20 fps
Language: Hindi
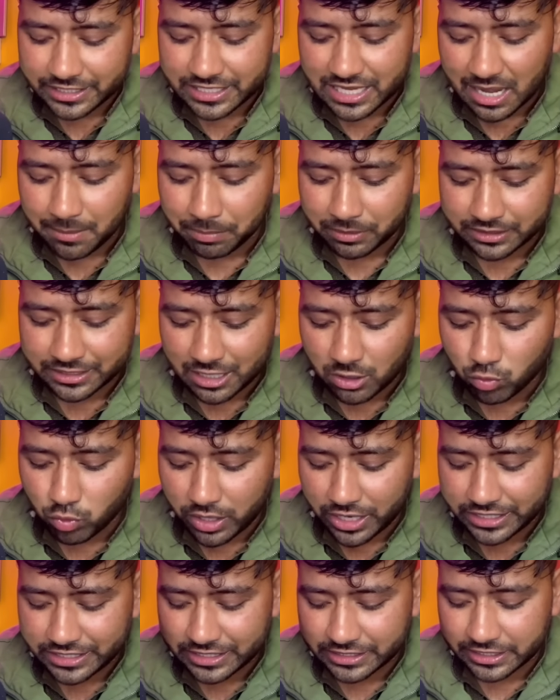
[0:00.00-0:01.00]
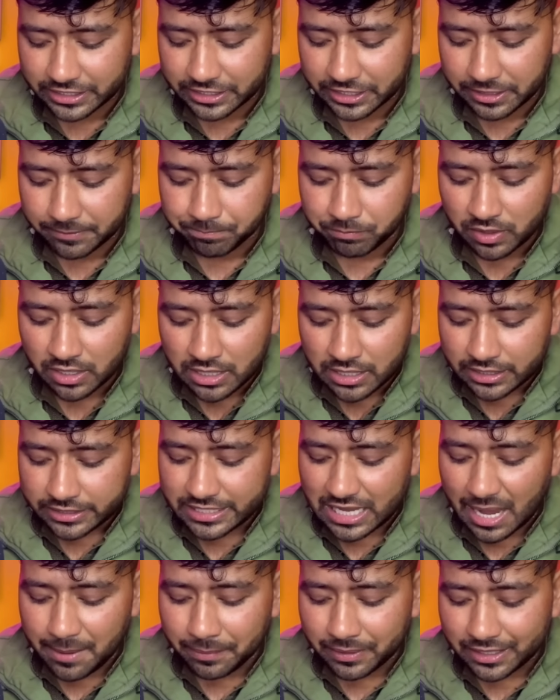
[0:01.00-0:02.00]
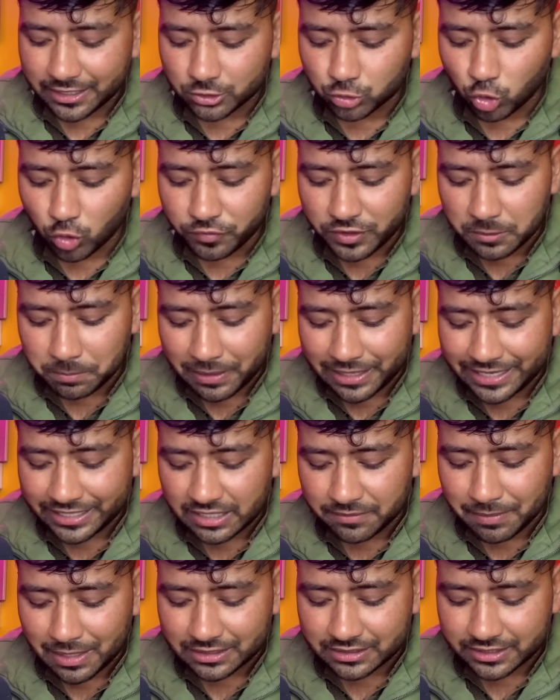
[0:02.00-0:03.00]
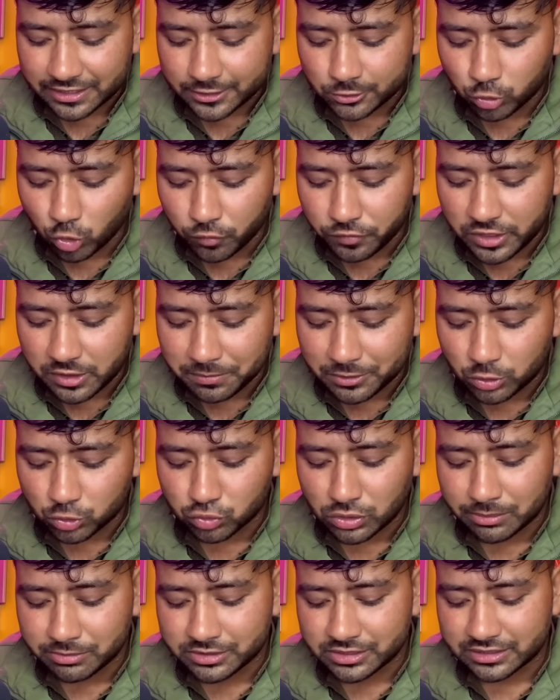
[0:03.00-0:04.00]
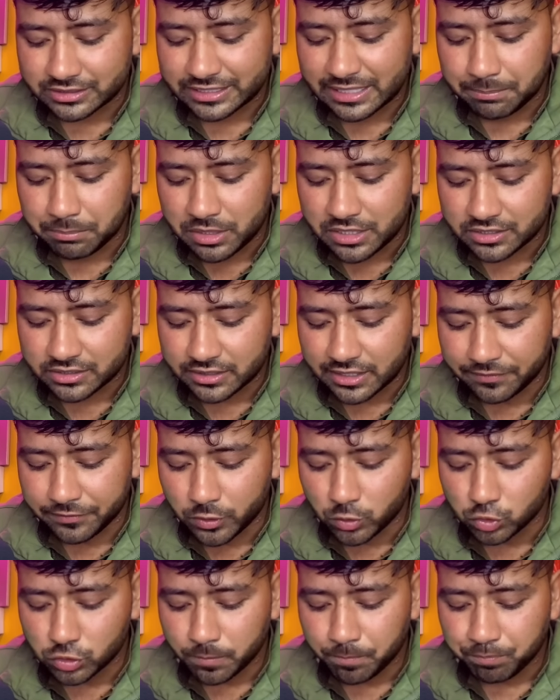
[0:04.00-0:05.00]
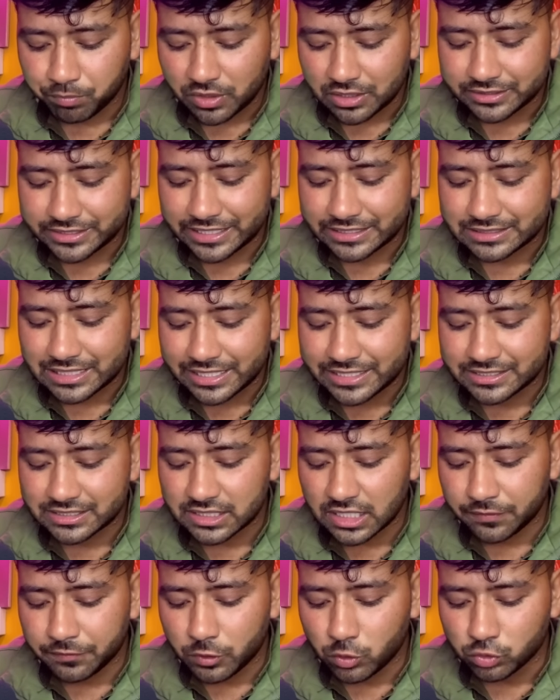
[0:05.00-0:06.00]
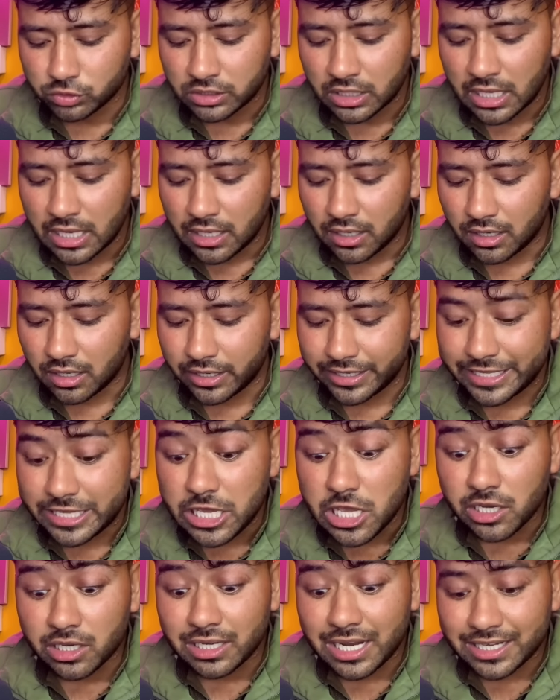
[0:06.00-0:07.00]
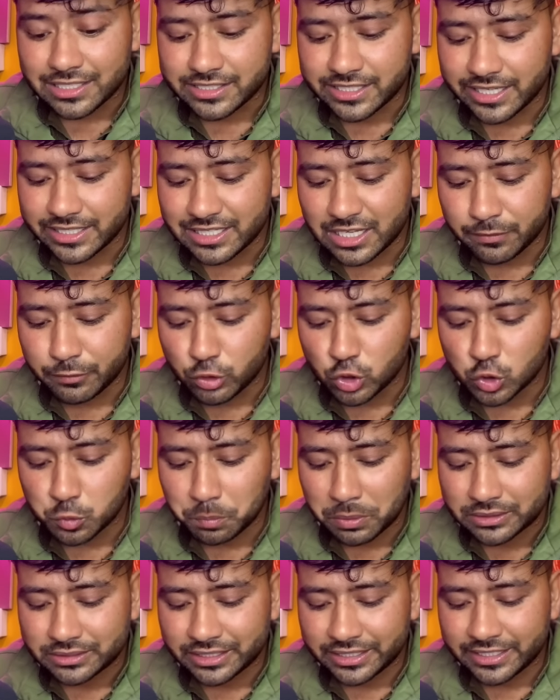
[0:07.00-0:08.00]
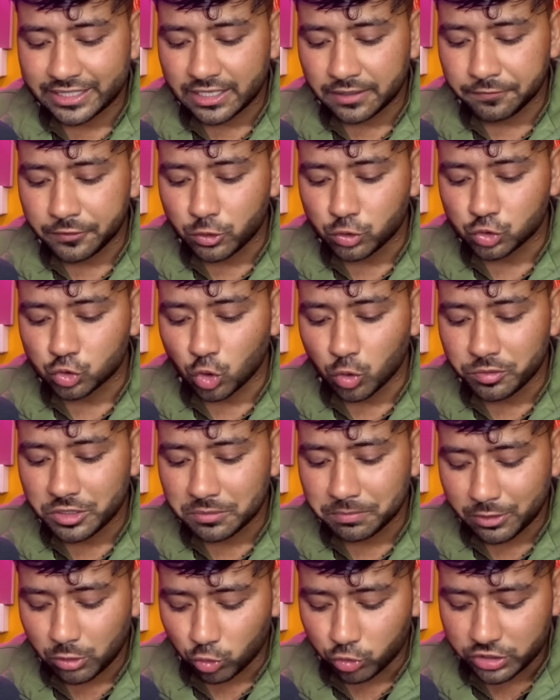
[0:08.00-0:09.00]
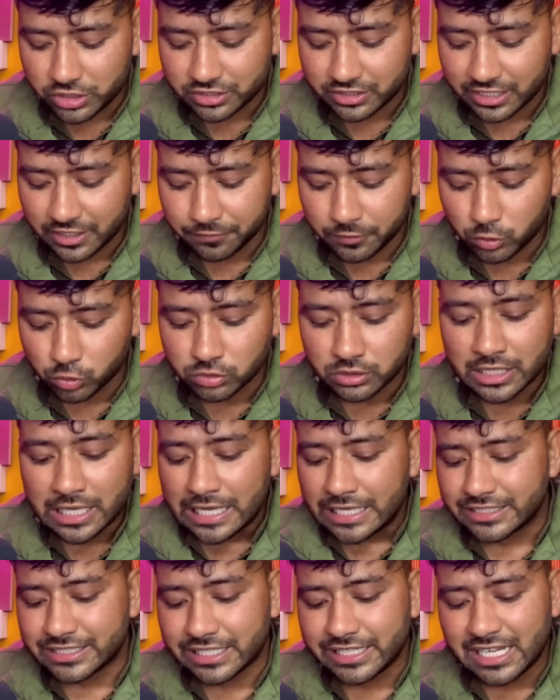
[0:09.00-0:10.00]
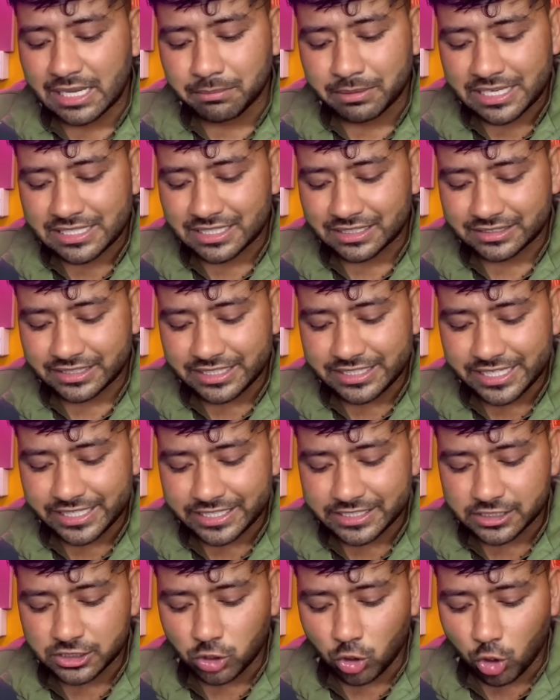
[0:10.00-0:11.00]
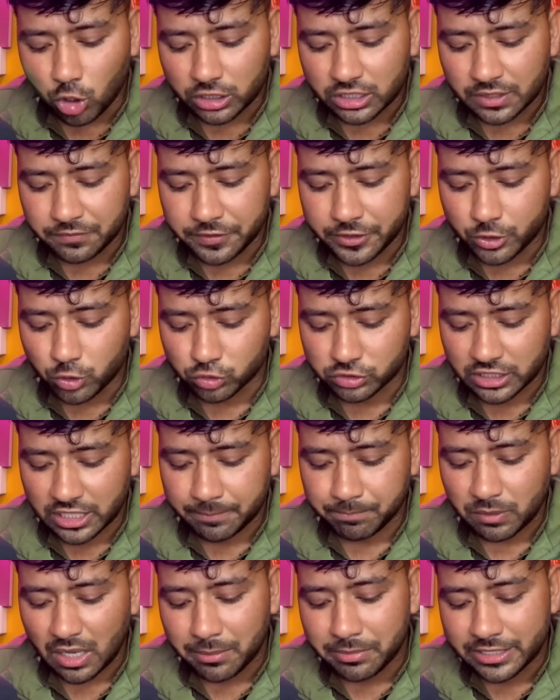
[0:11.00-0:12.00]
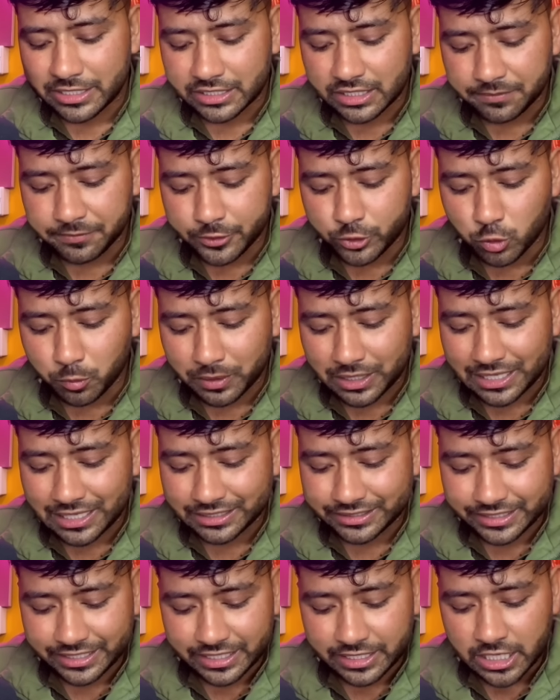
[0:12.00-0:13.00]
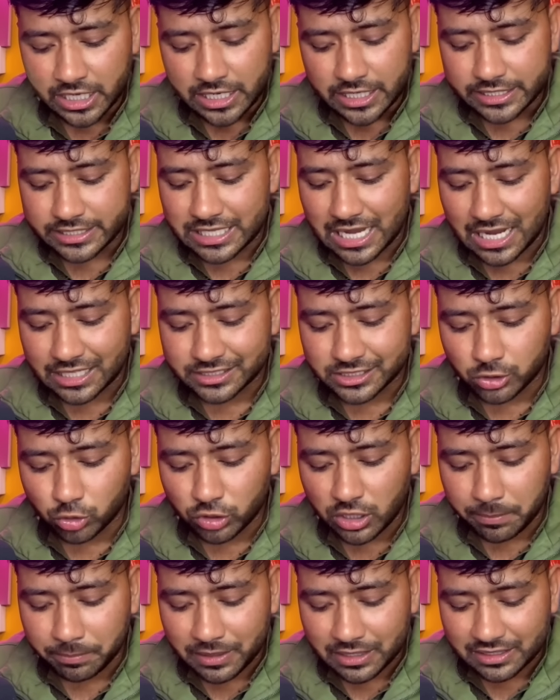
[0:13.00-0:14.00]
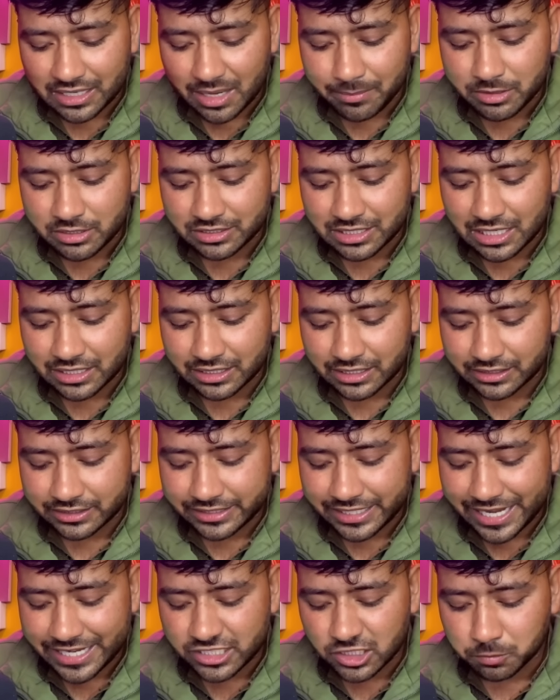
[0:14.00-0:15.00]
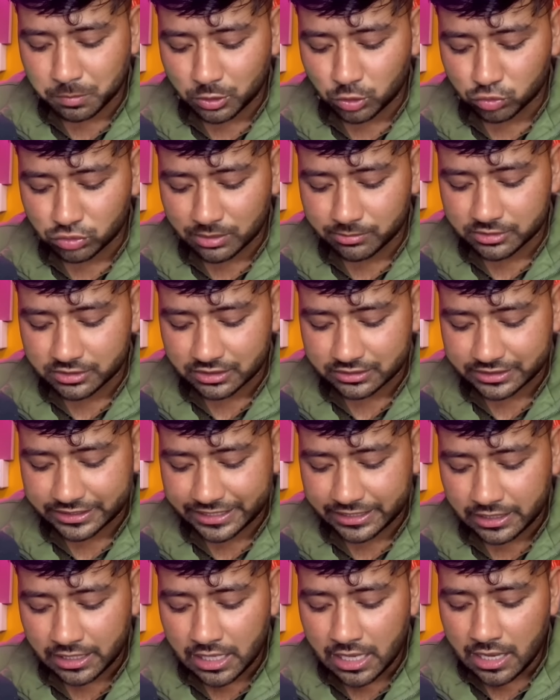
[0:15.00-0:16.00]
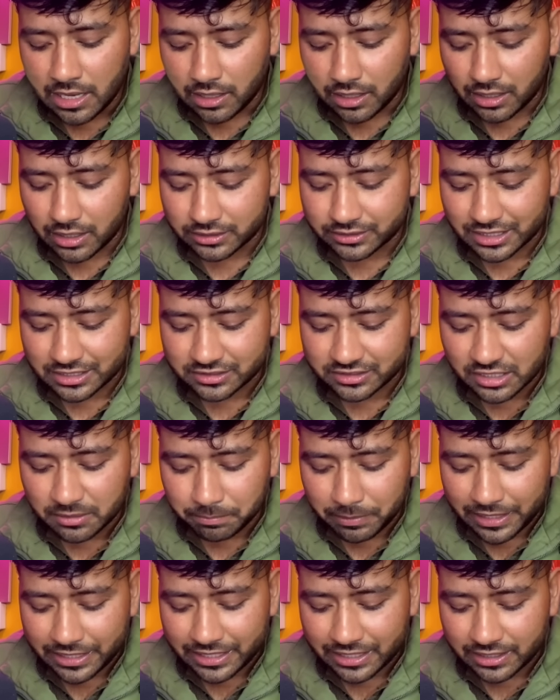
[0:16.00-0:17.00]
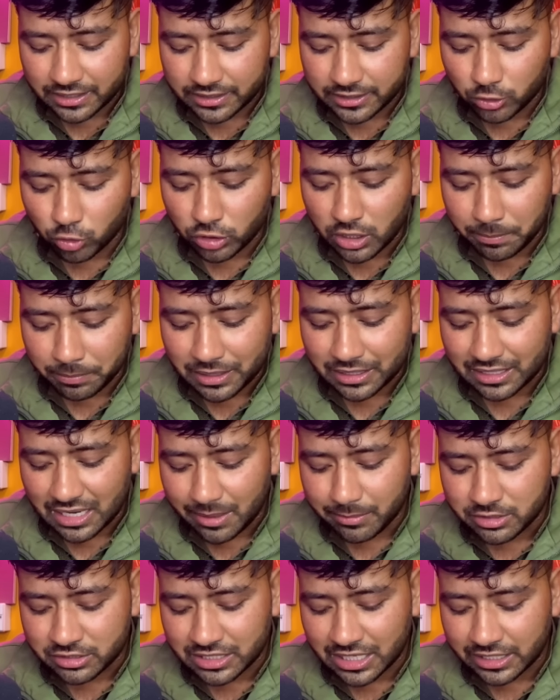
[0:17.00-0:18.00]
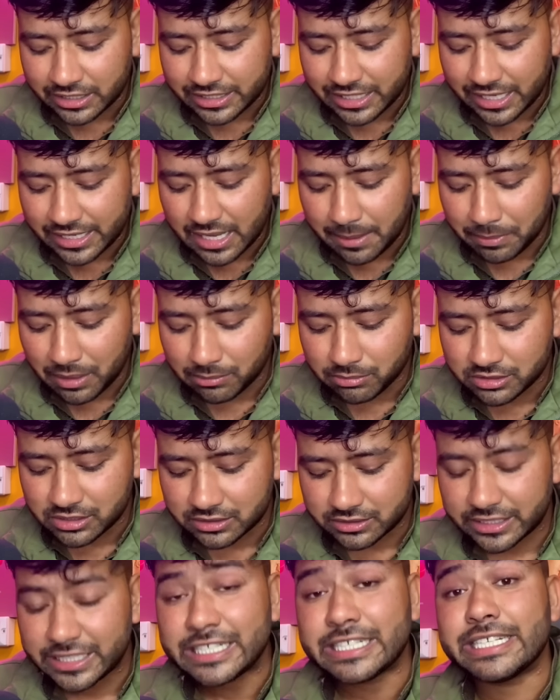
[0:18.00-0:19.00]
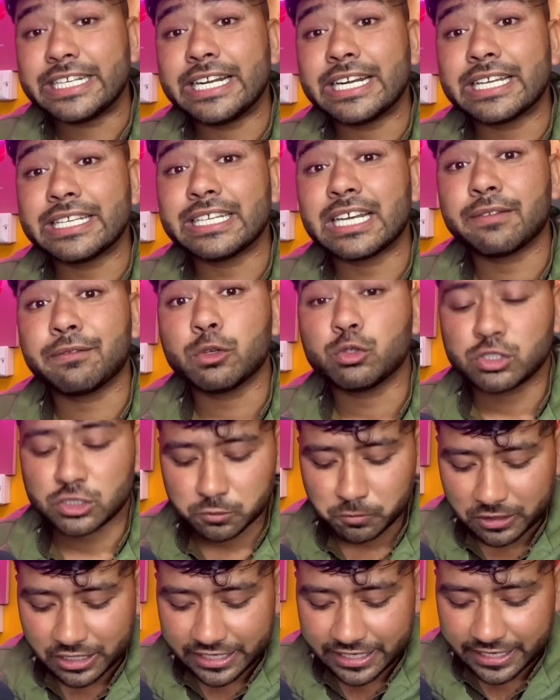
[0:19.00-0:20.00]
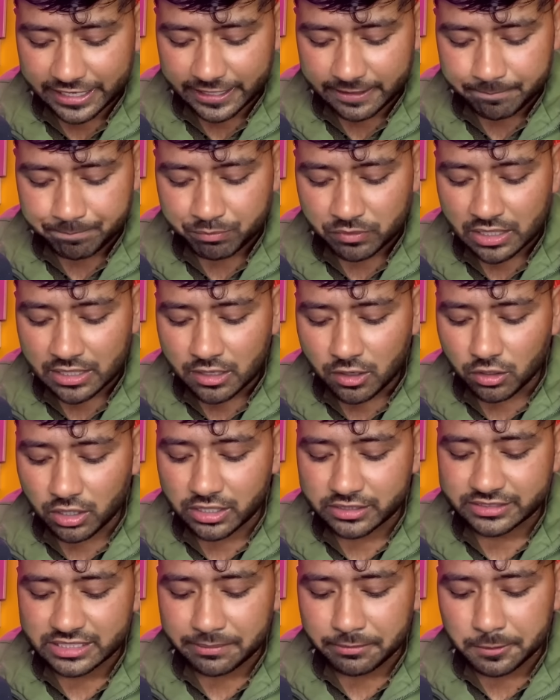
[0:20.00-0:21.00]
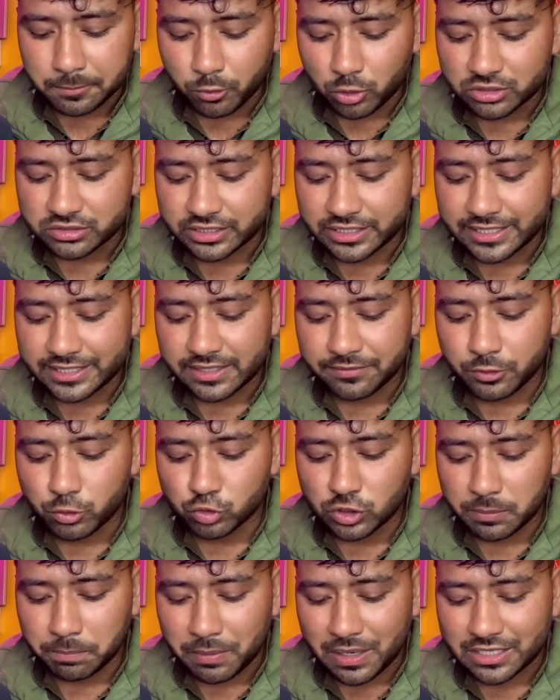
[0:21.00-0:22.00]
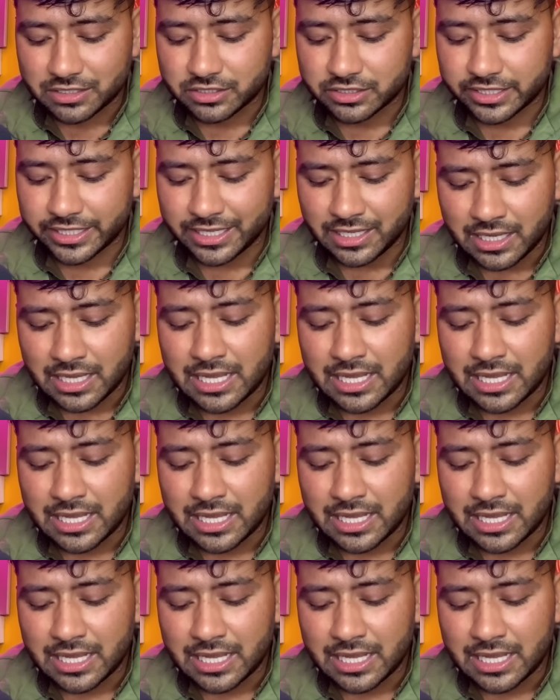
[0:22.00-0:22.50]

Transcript: यहां पर क्या हुआ है ये देखिए यहां पर अगर दो वीक पहले की बात करें दो वीक में दोस्तों आप देख सकते हैं बीस हज़ार व्यूज़ तैतालीस हज़ार व्यूज़ एक लाख छह हज़ार व्यूज़ पंद्रह हज़ार व्यूज़ दो वीक में उन्नीस हज़ार व्यूज़ चलिए हम कह सकते हैं ये किसी और की वीडियोस हैं अब इनकी वीडियो पर आ जाते हैं यहां से इन्होंने अपना काम स्टार्ट कर दिया है जिस पर दोस्तों आप देख सकते हैं दस दिन पहले अगर इन्होंने अपना काम स्टार्ट किया है यहां पर आप देख सकते हैं डेढ़ हज़ार व्यूज़ इस पर आया है सेवन पॉइंट थ्री के व्यूज़ है पांच के